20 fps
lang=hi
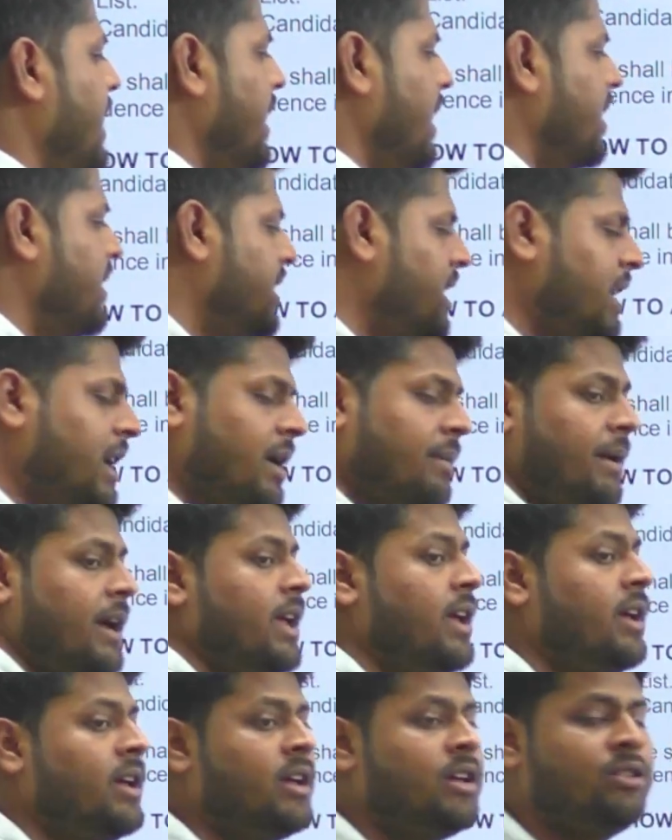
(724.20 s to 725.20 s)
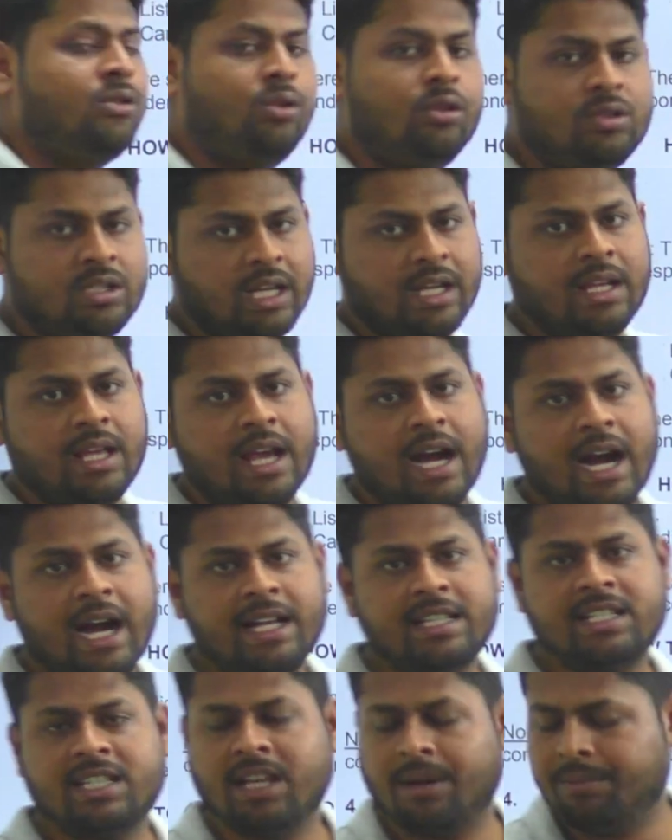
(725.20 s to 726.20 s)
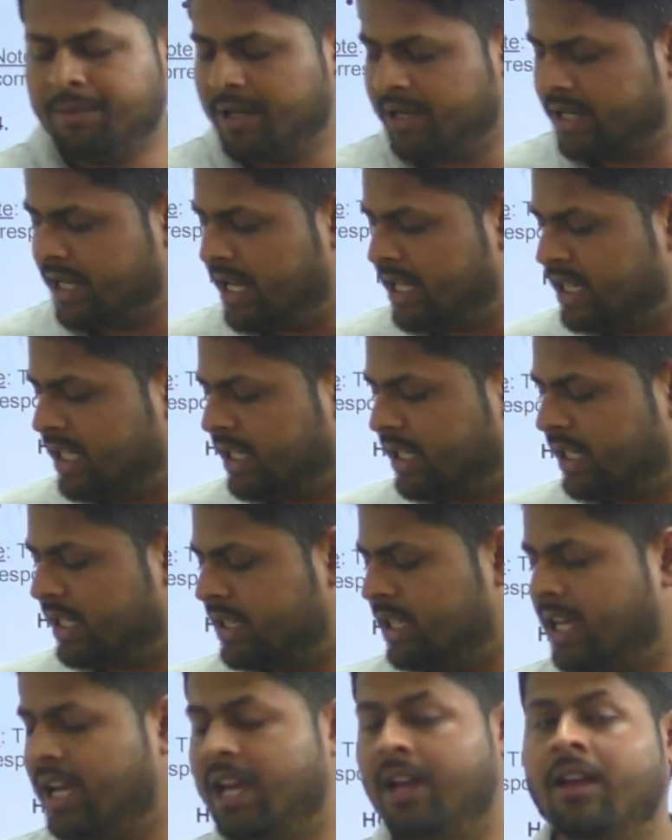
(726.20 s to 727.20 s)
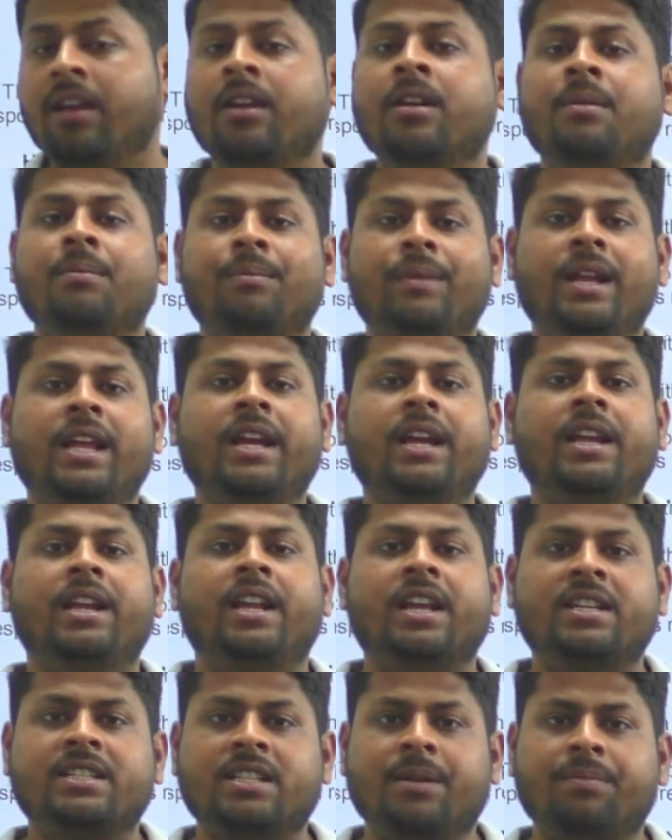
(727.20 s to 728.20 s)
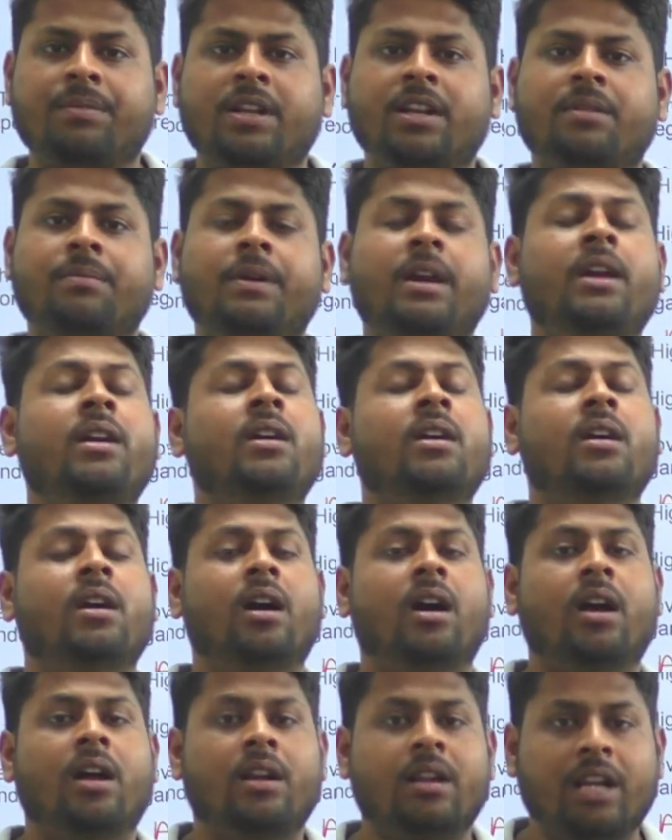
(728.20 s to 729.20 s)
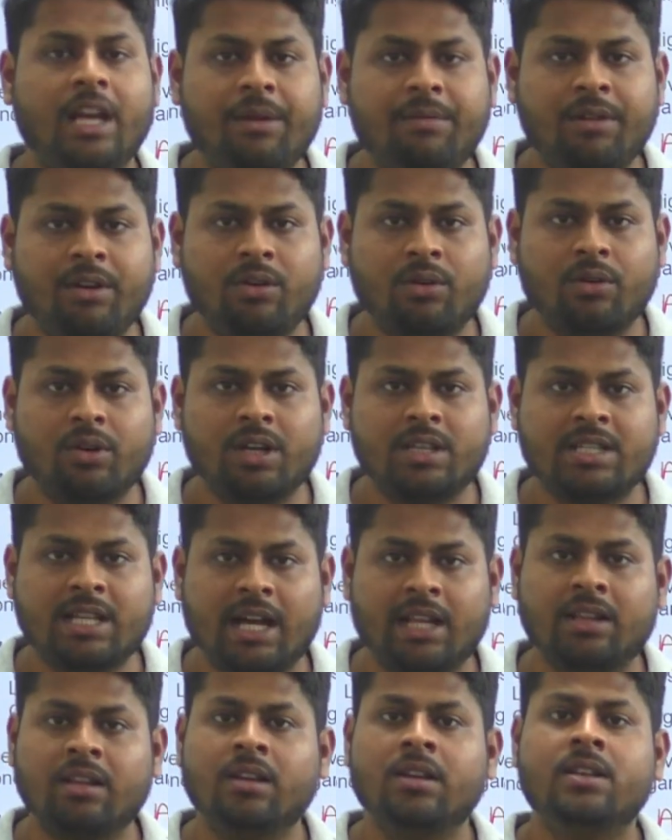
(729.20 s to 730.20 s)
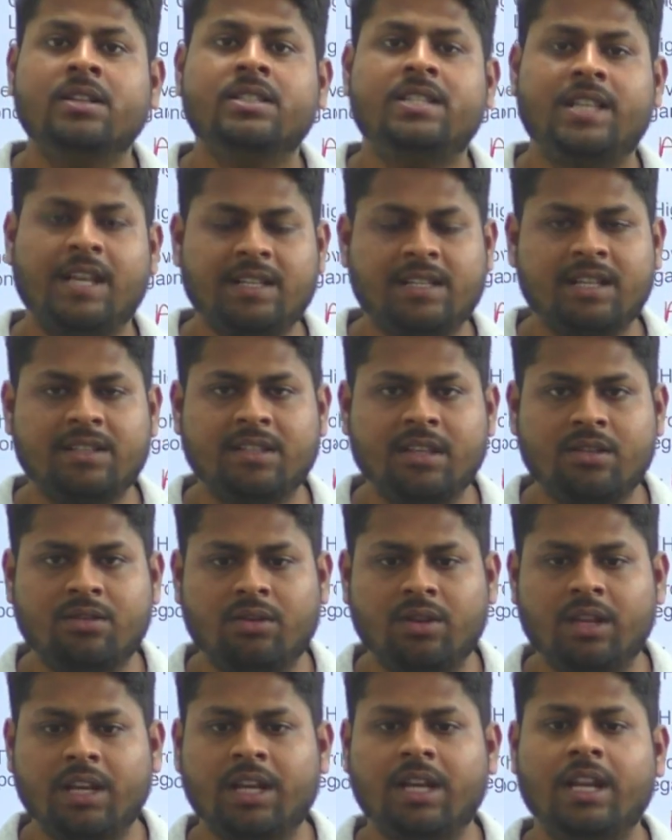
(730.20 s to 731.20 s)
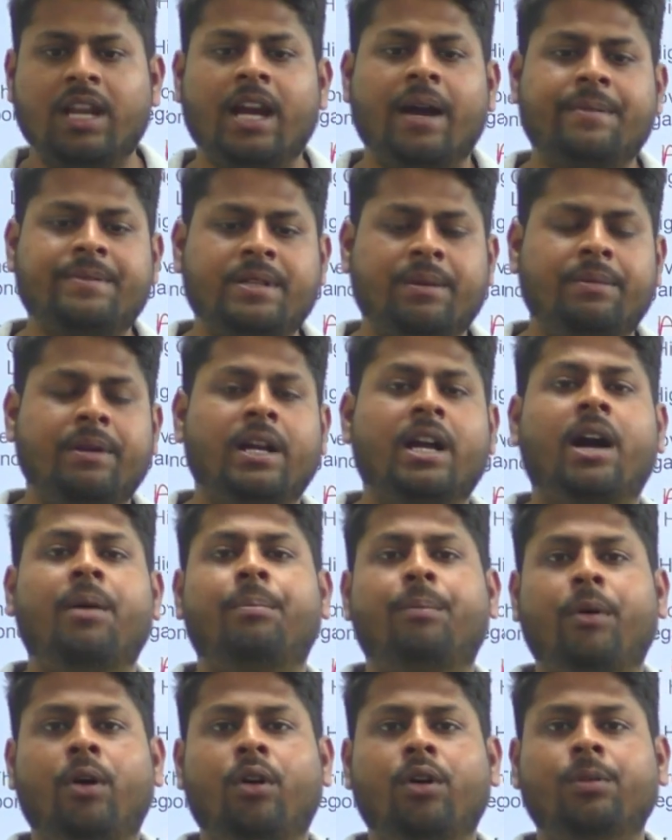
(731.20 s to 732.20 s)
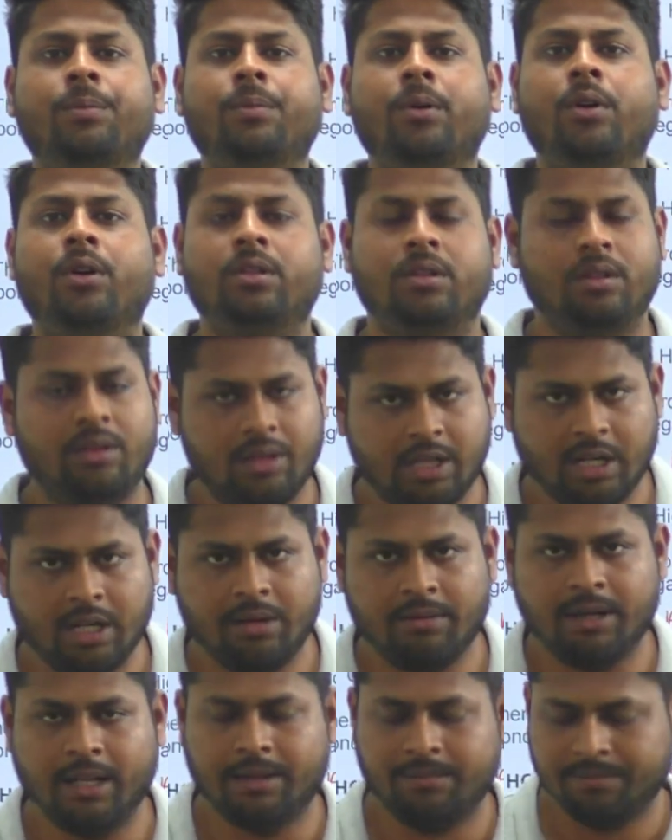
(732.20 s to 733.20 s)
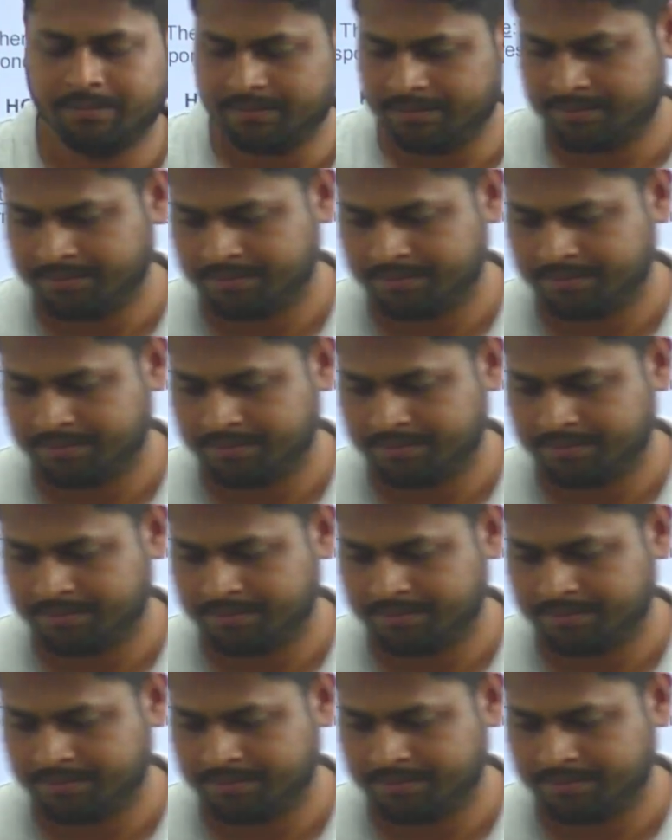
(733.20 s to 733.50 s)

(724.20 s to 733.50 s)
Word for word: जाएगा ठीक है भाई तो चलिए आज की अपडेट यहीं तक रखते हैं मिलेंगे नेक्स्ट अपडेट में नई वीडियो के साथ सेशन से जुड़ने के लिए आप सभी का बहुत बहुत धन्यवाद